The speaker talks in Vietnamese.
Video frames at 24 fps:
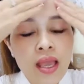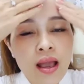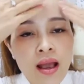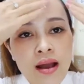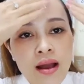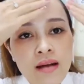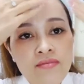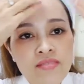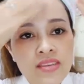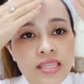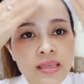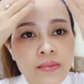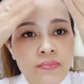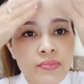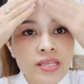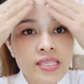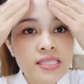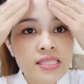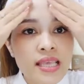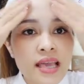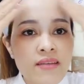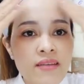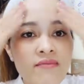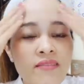uh, vitamin
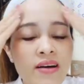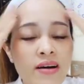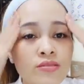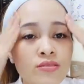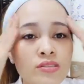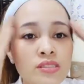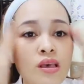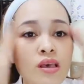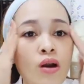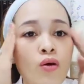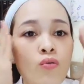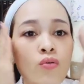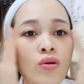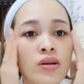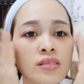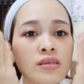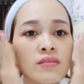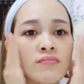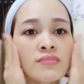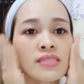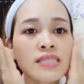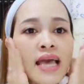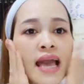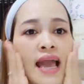C vào sâu ở
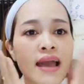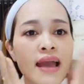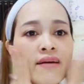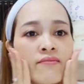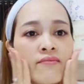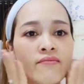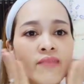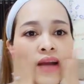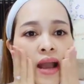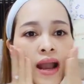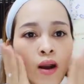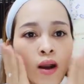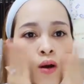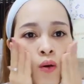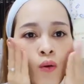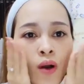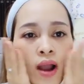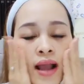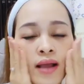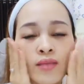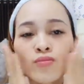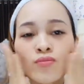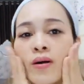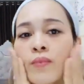trong da và
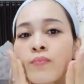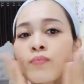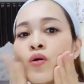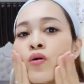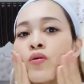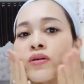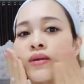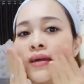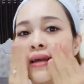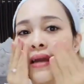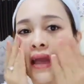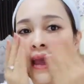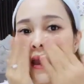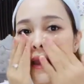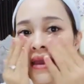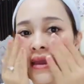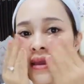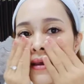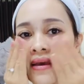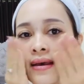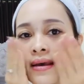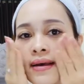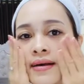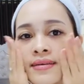khóa toàn bộ những cái
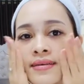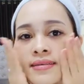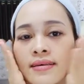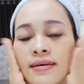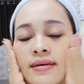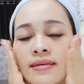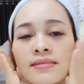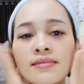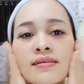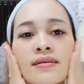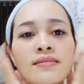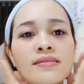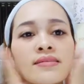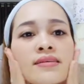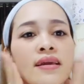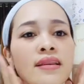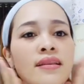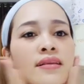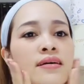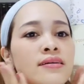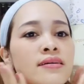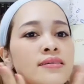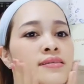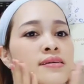dưỡng chất
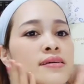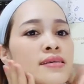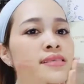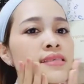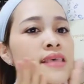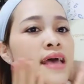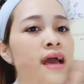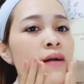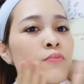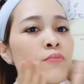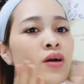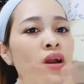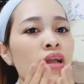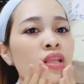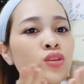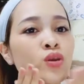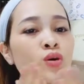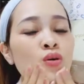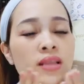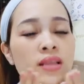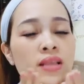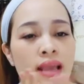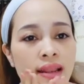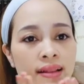ở dưới da một cách tốt
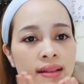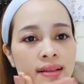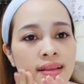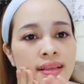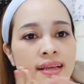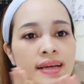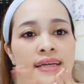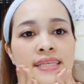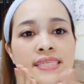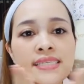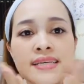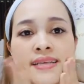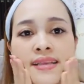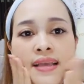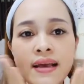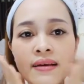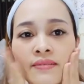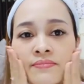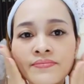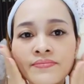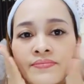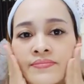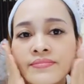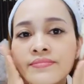nhất nha các chị nhé
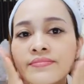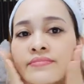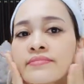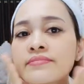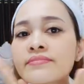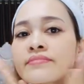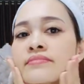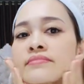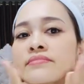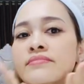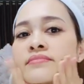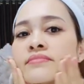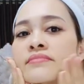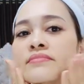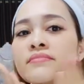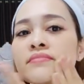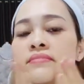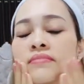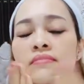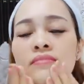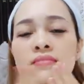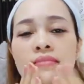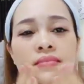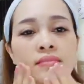
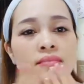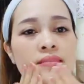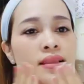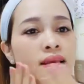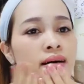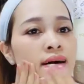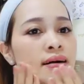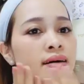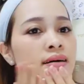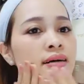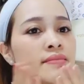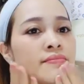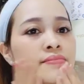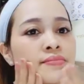đó